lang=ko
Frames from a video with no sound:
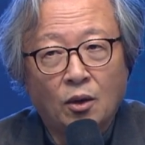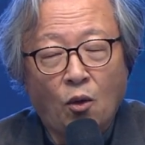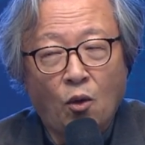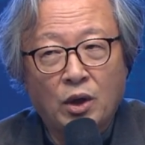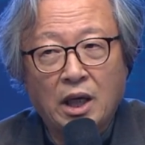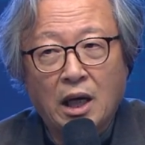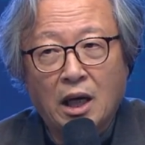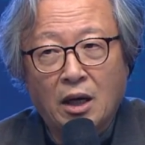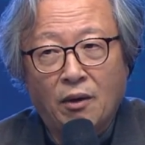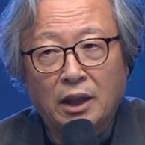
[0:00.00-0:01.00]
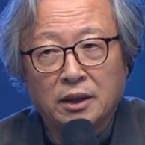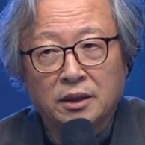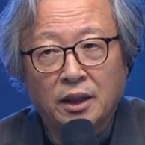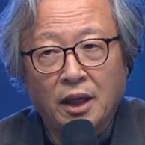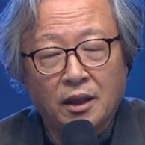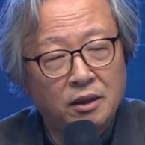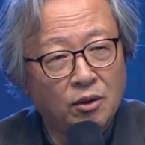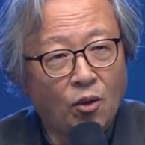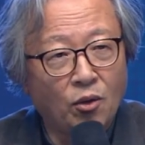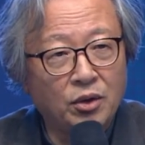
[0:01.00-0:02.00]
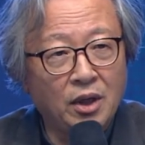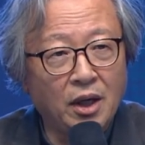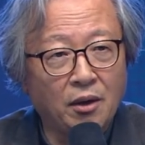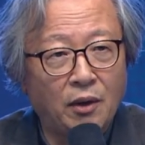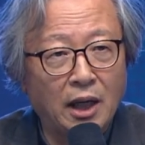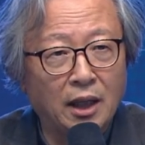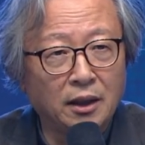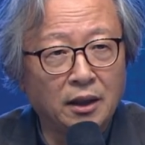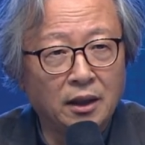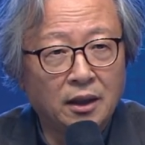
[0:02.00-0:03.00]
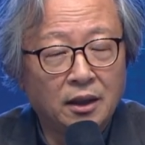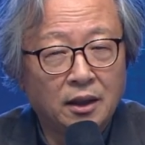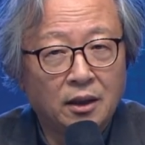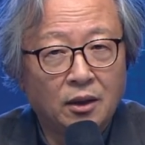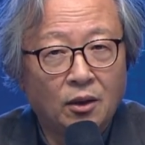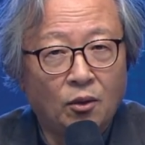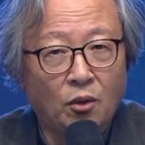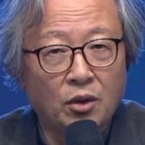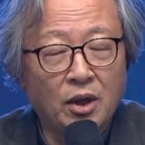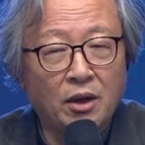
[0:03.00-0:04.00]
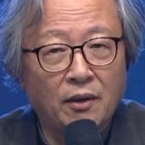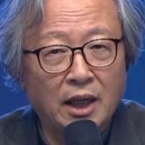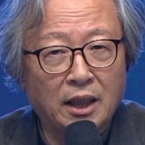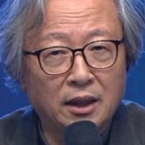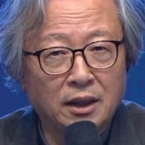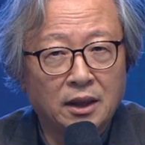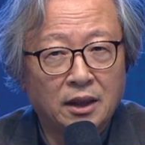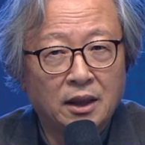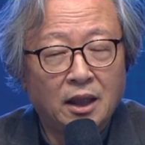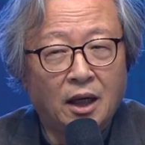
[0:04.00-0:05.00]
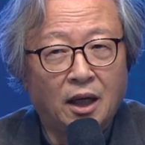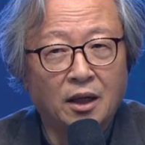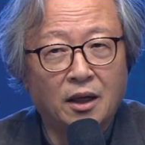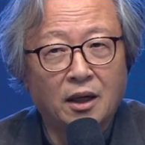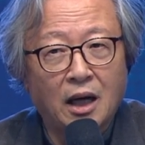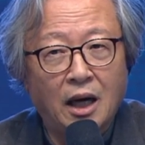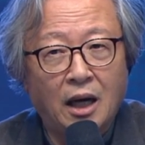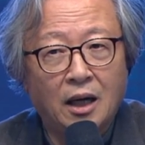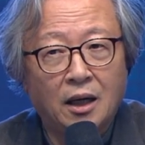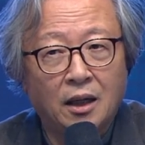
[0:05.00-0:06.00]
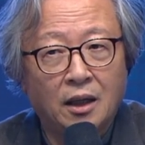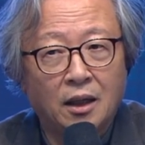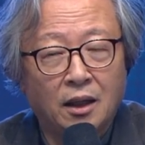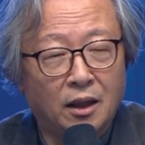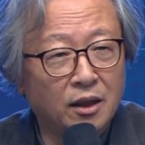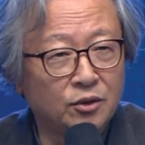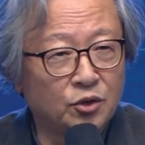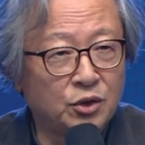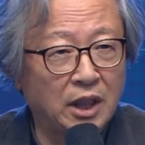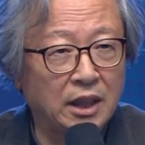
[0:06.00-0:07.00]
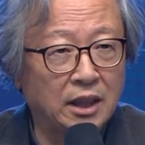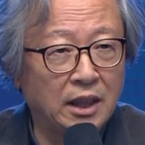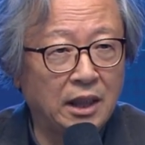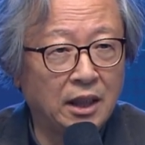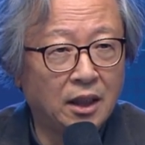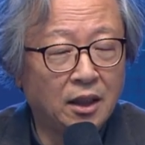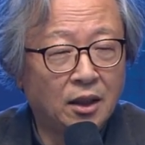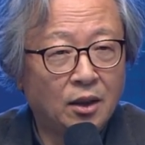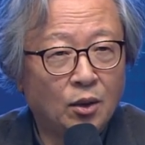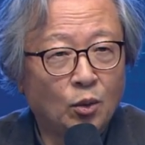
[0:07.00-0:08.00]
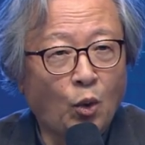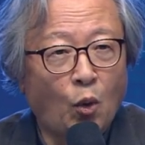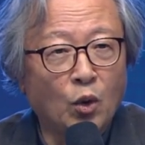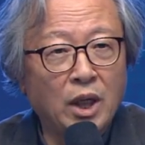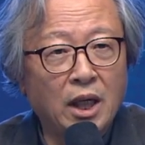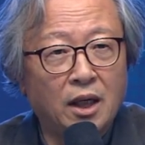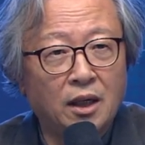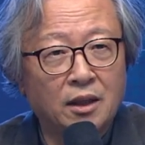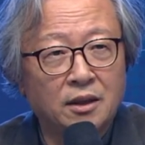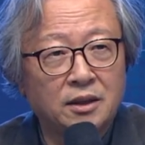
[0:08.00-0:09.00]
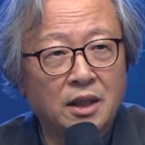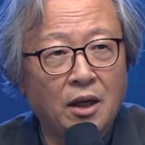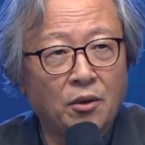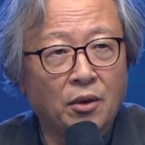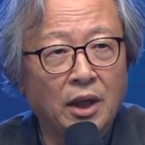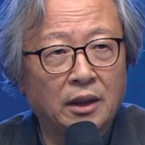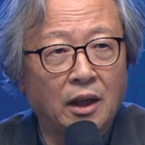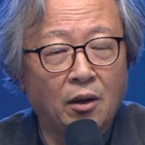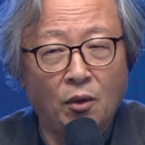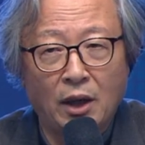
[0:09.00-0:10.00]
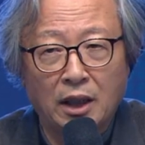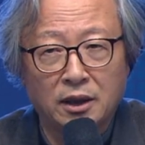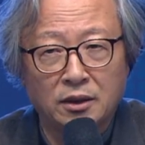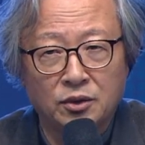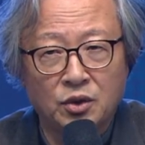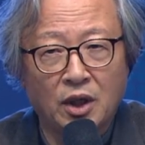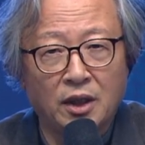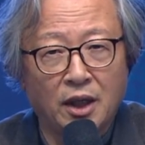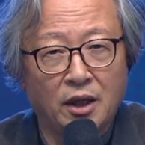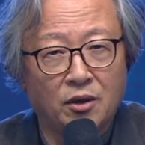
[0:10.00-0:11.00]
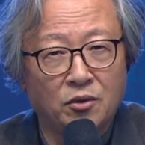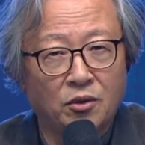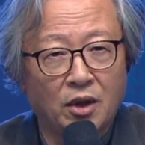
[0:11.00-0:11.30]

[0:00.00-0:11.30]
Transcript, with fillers: 옥기가 나왔는데 그 옥기에 관한 옥기에 관한 언어가 언어 주체들이 동의어를 사용했다고 하는 최근의 연구